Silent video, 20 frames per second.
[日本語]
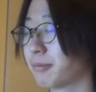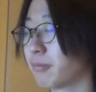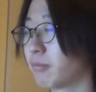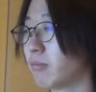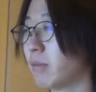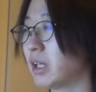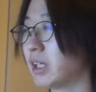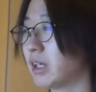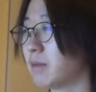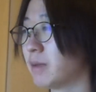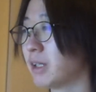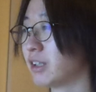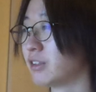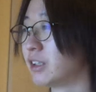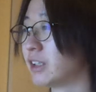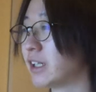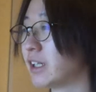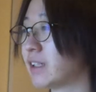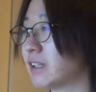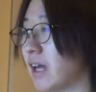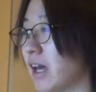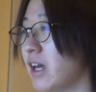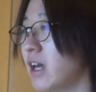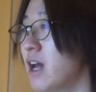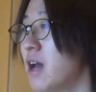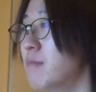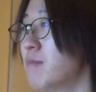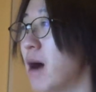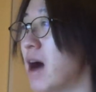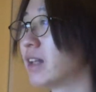まだまだ売り切れてない
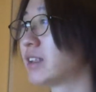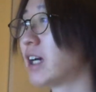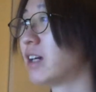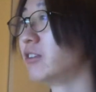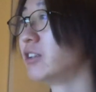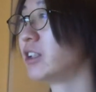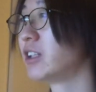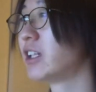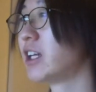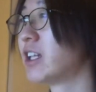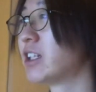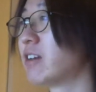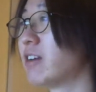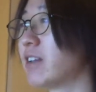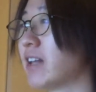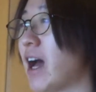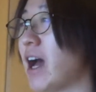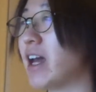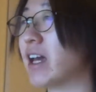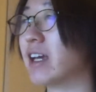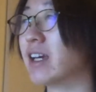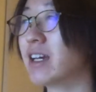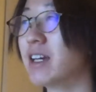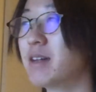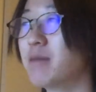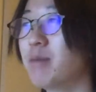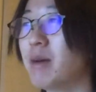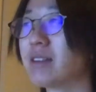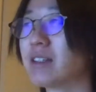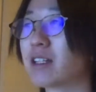まだ売り切れてはない
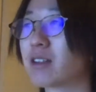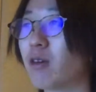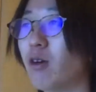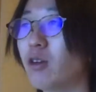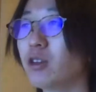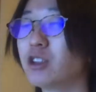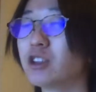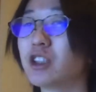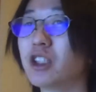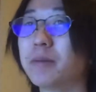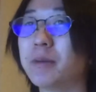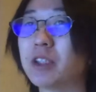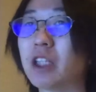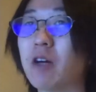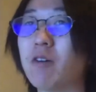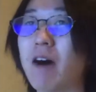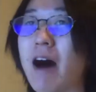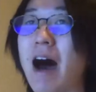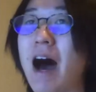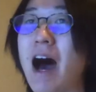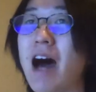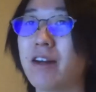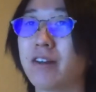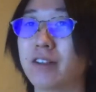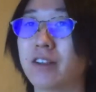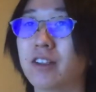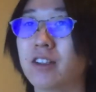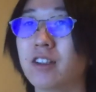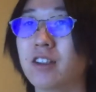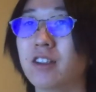まだ購入するボタンはある